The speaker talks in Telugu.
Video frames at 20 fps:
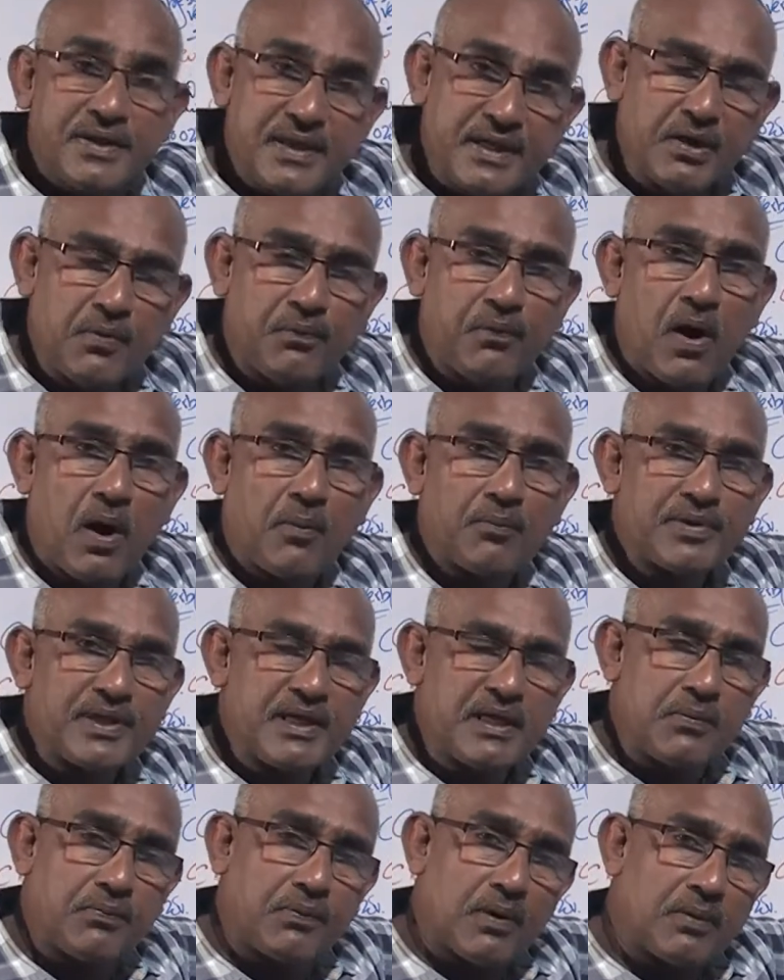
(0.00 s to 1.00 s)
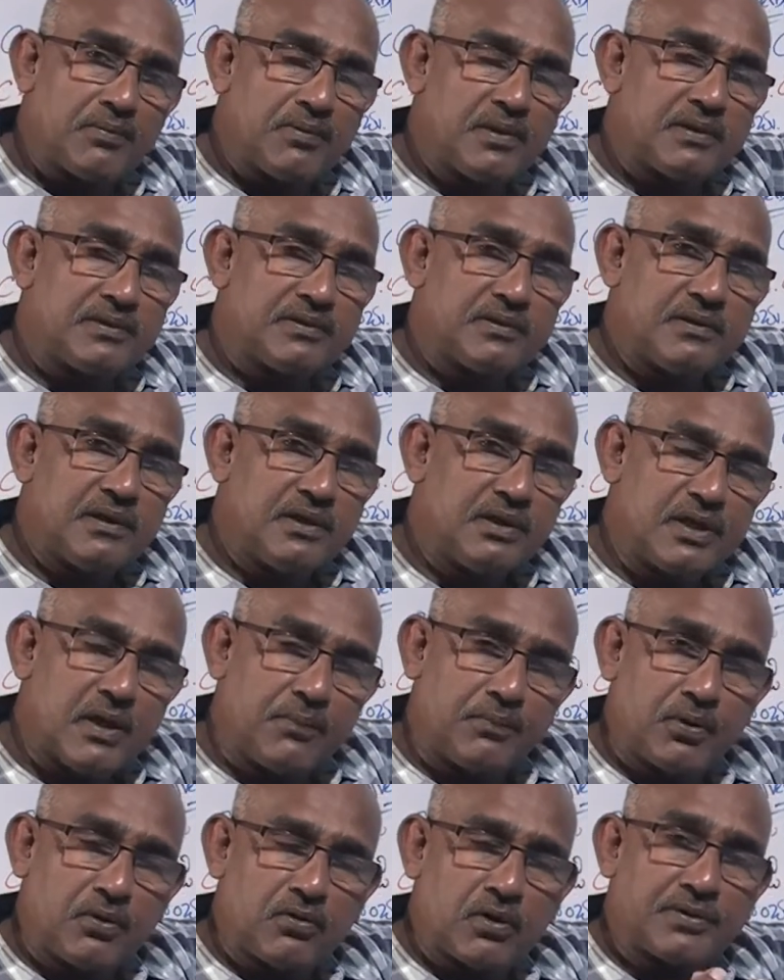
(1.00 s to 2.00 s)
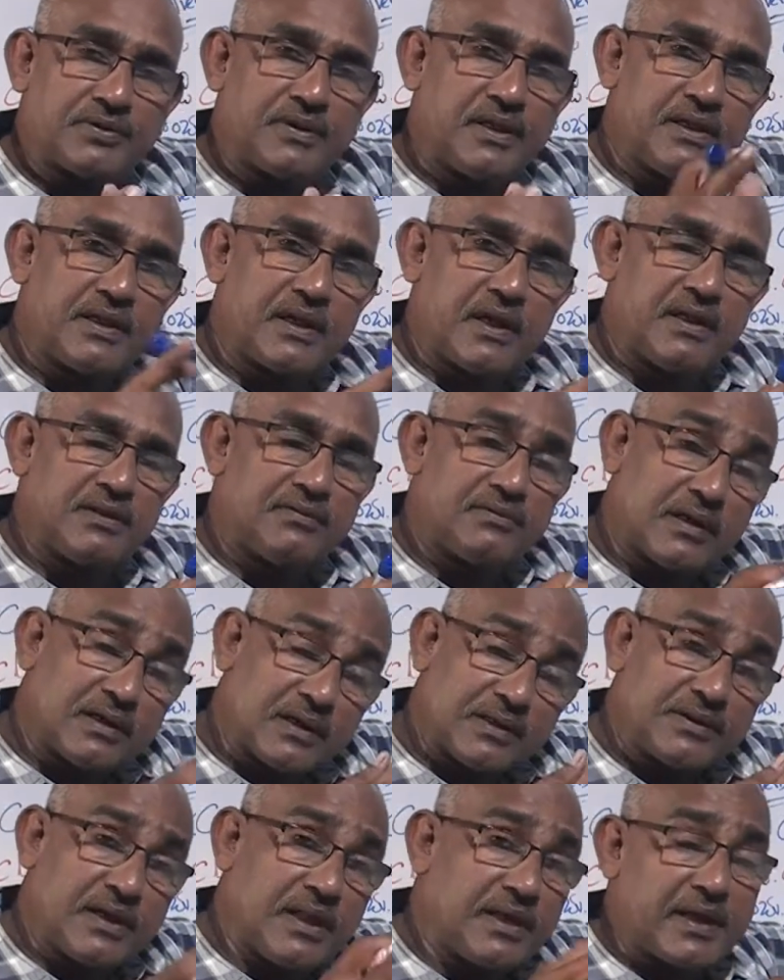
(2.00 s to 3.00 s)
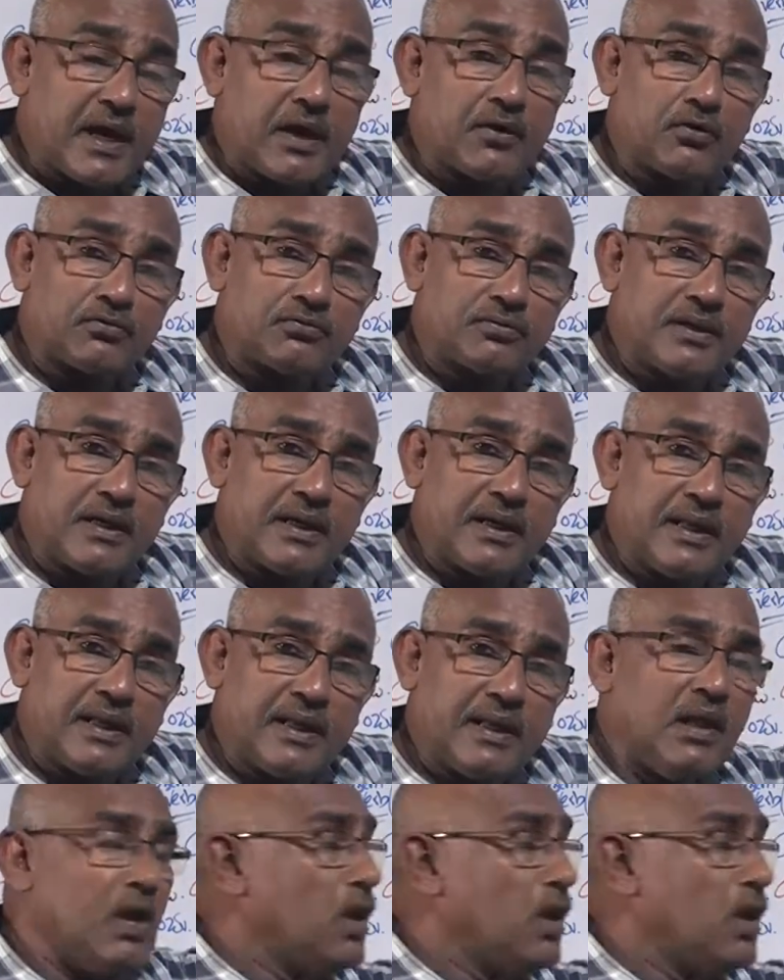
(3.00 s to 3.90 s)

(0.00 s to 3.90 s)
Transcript: ఇంగ్ ఫామ్ ఇంగ్ ఫామ్ ఇంగ్ ఎప్పుడు కూడా దీనికి అంటే దేనికి యాడ్ అవుతుందండి